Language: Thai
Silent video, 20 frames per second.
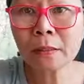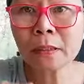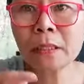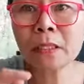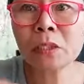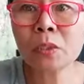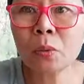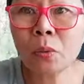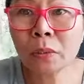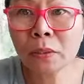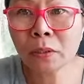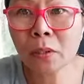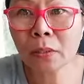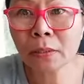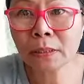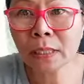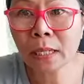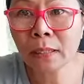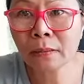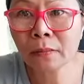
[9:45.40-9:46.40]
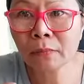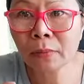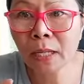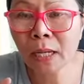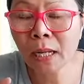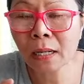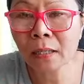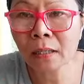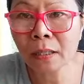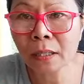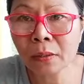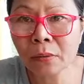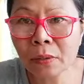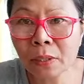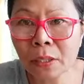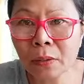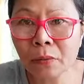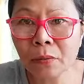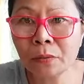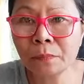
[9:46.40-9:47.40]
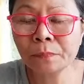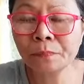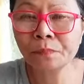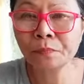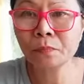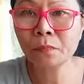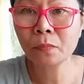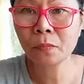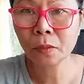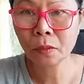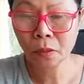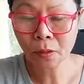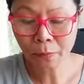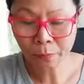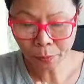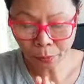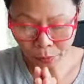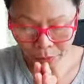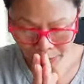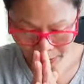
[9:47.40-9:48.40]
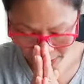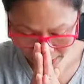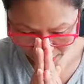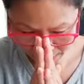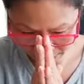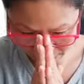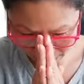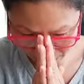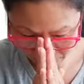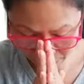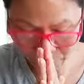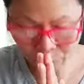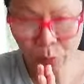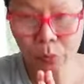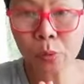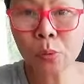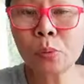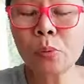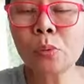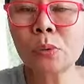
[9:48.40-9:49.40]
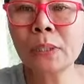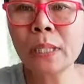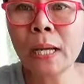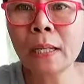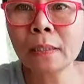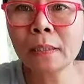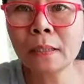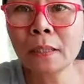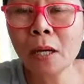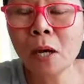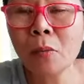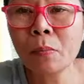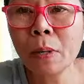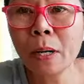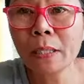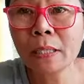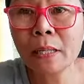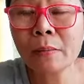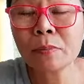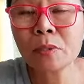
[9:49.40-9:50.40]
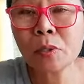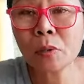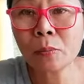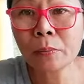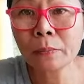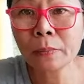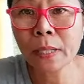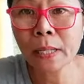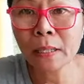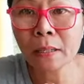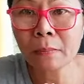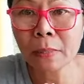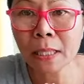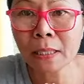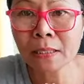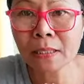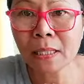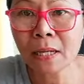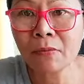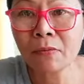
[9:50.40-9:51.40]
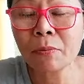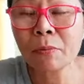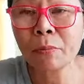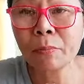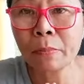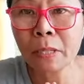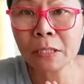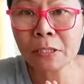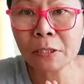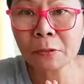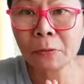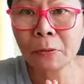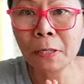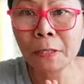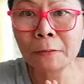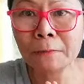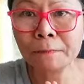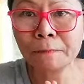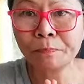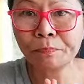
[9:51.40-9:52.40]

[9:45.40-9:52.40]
จะจ้วงต่อจ้ะเวลาก็เร็วเร็ว ขอบคุณนะคะ ขอบคุณทุกๆทท่านที่เข้ามาเยี่ยมชมให้กำลังใจพี่มุนบ้านสวน